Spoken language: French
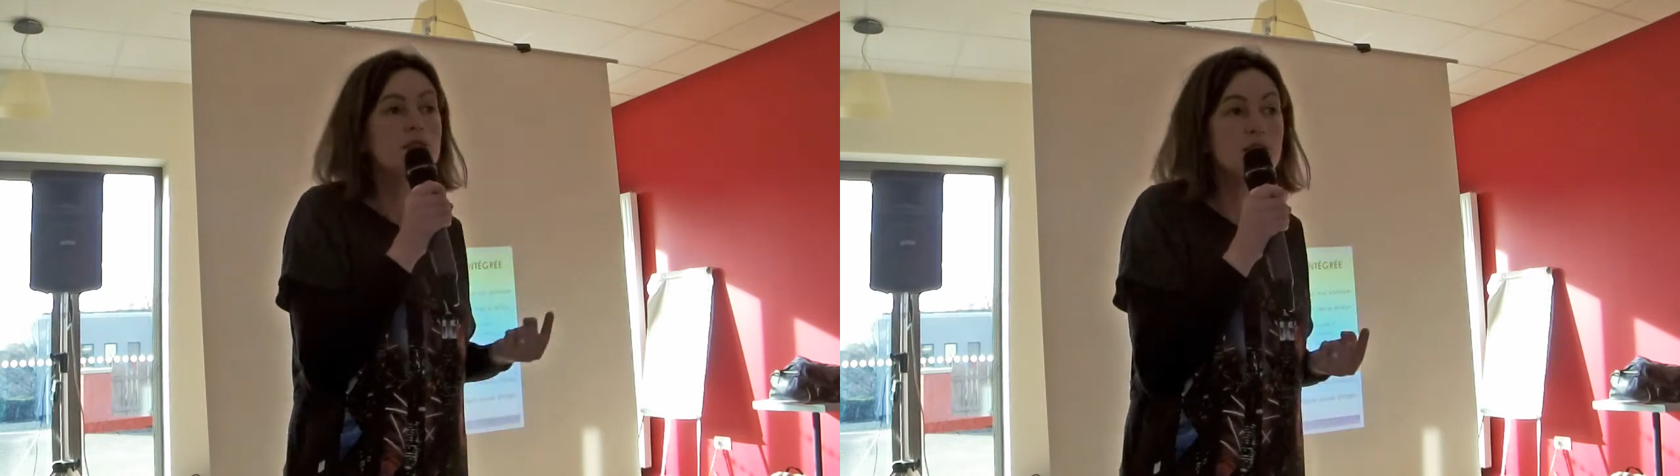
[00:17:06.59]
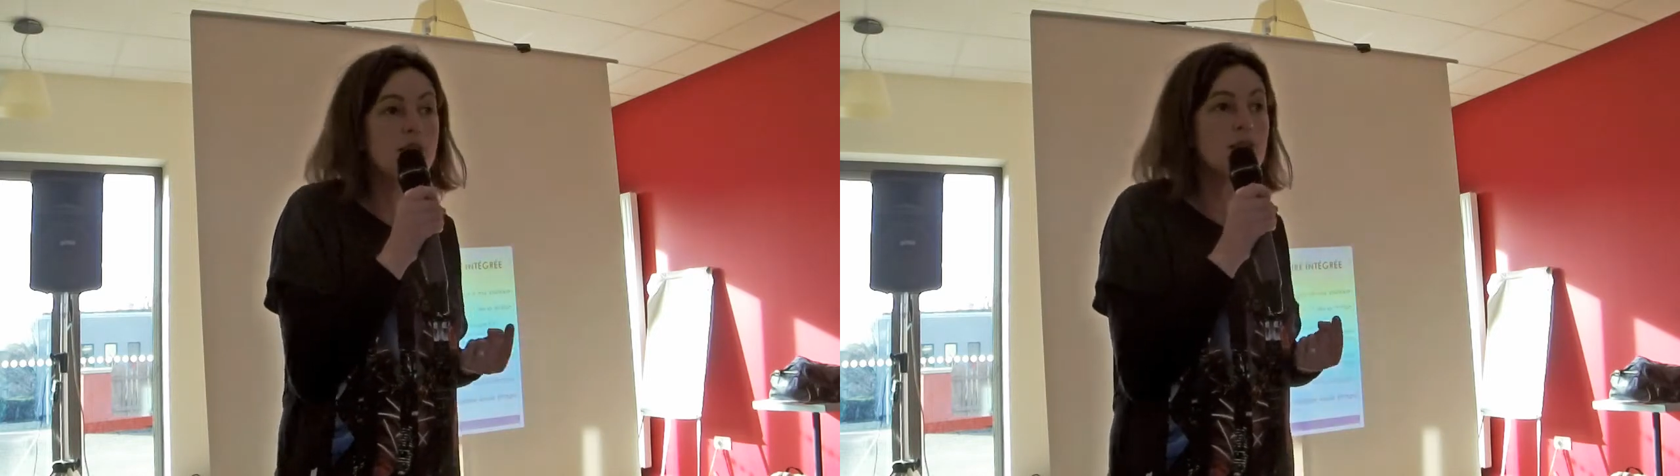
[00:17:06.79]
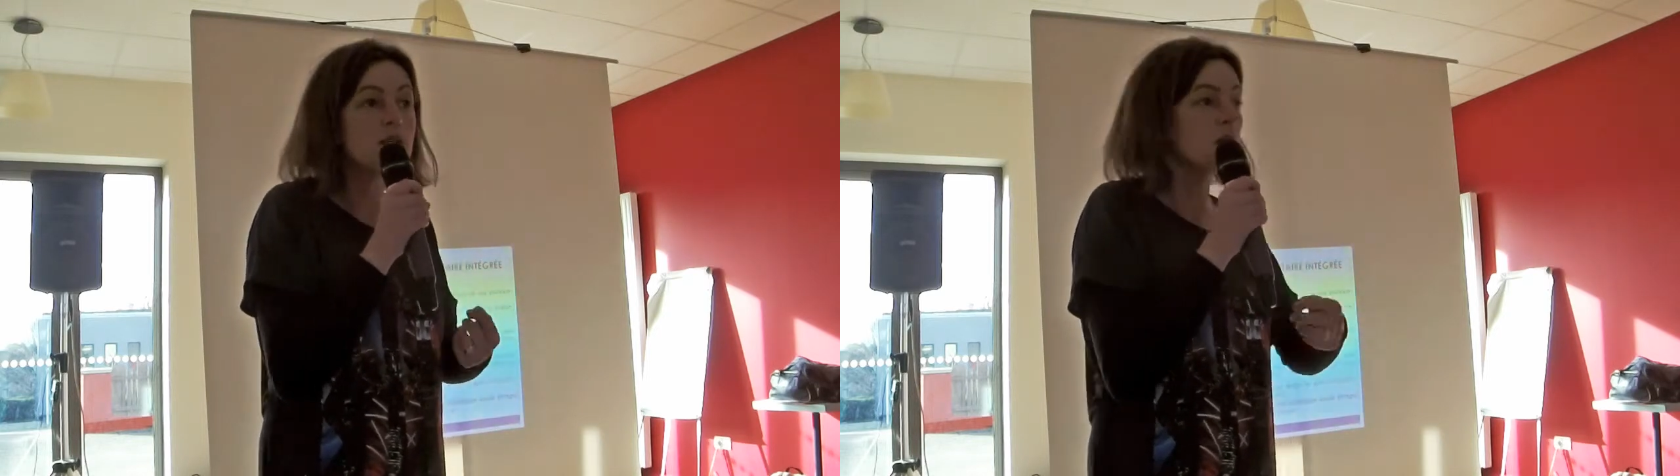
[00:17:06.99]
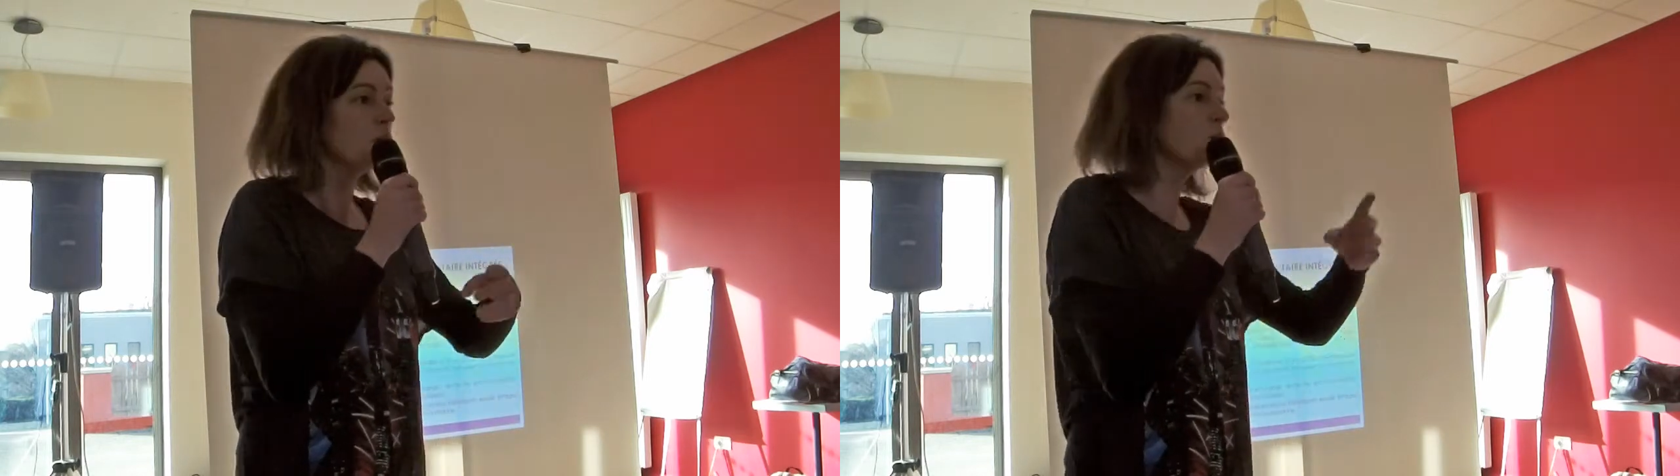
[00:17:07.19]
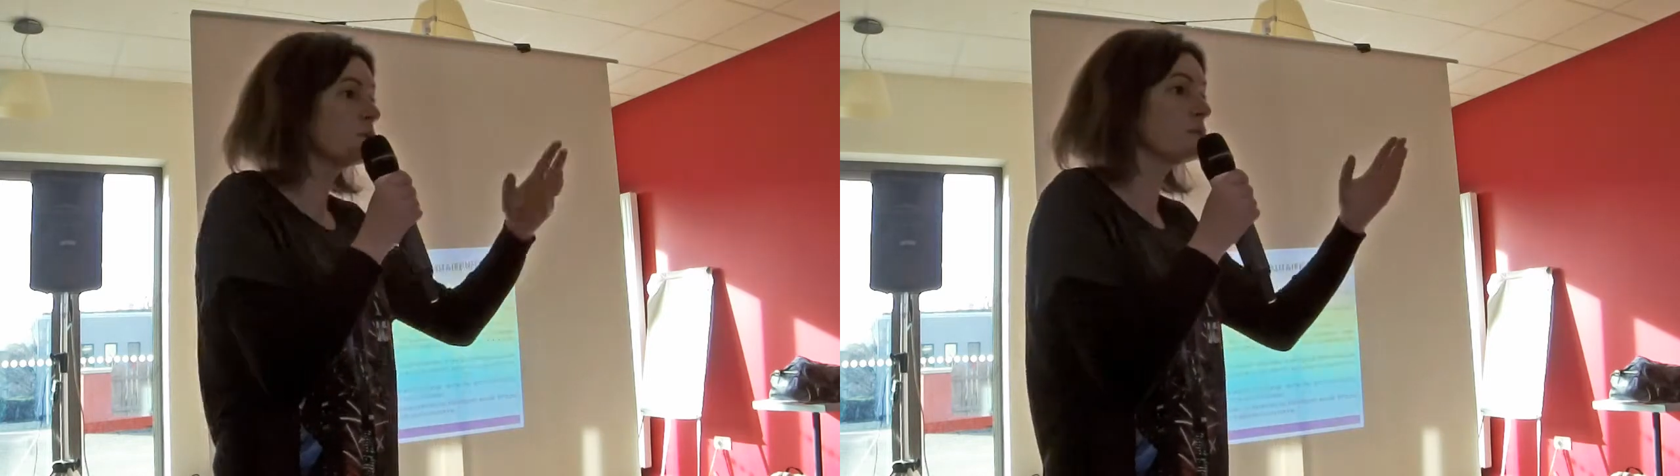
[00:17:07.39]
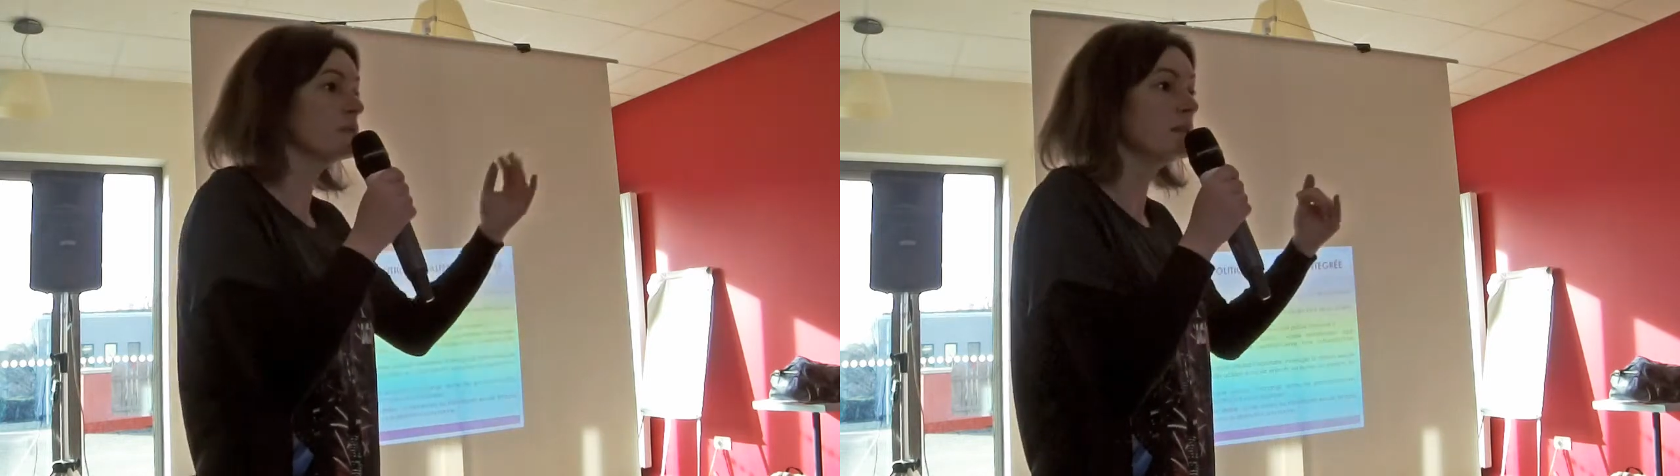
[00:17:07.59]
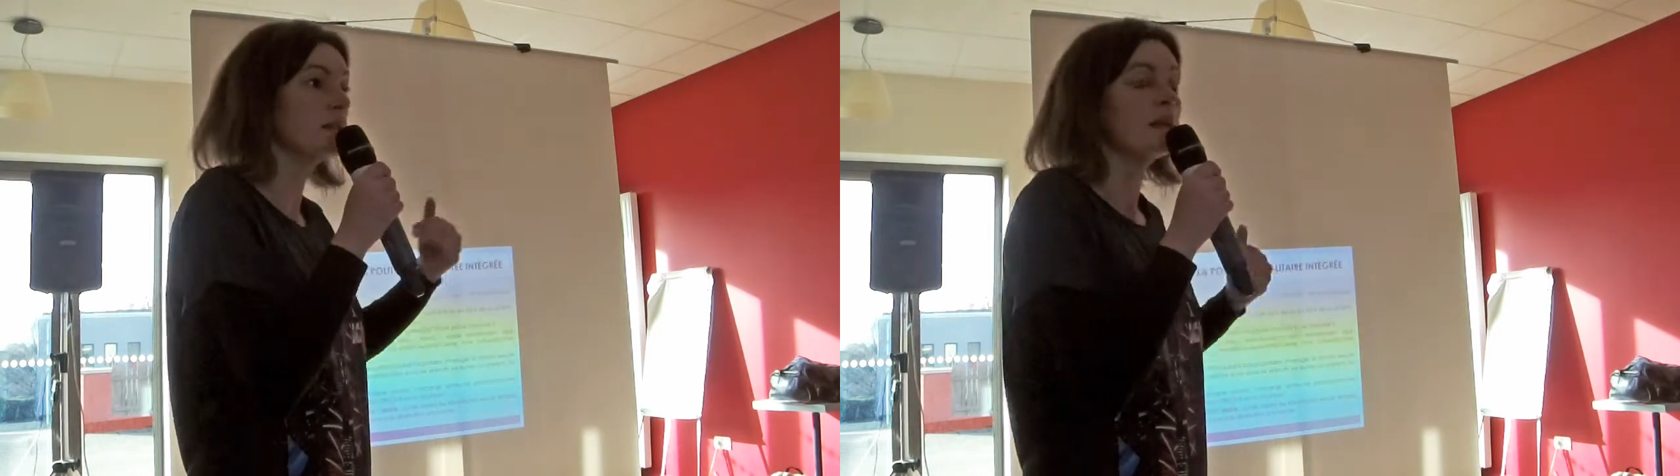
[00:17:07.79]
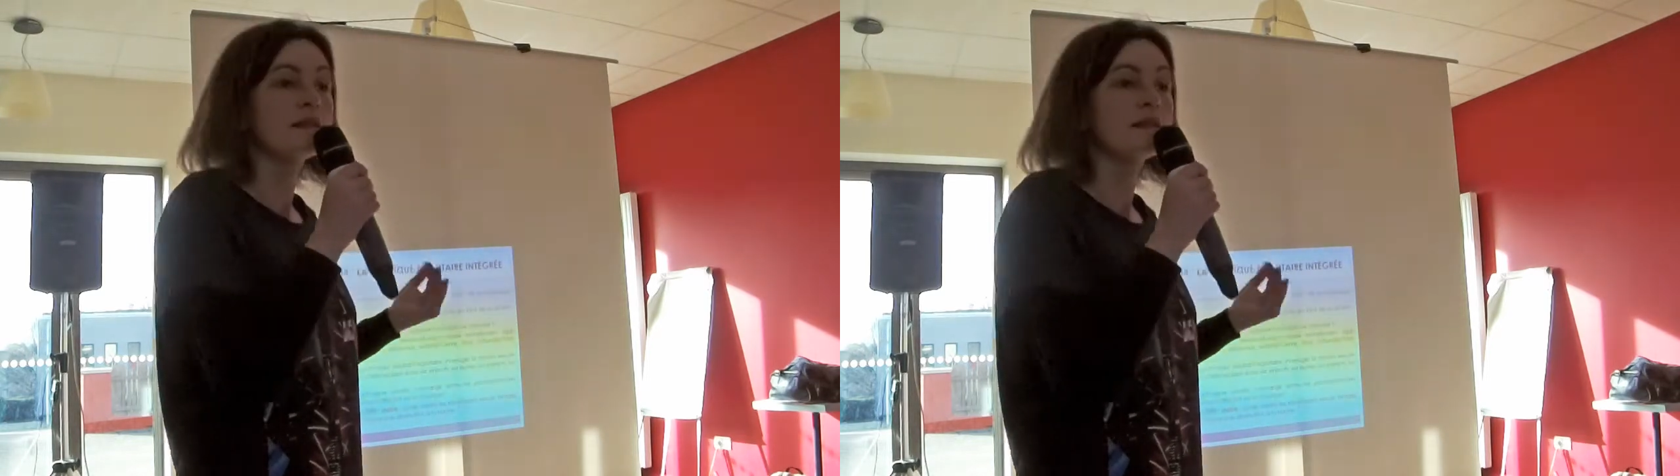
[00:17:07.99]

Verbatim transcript: 10 ou si on est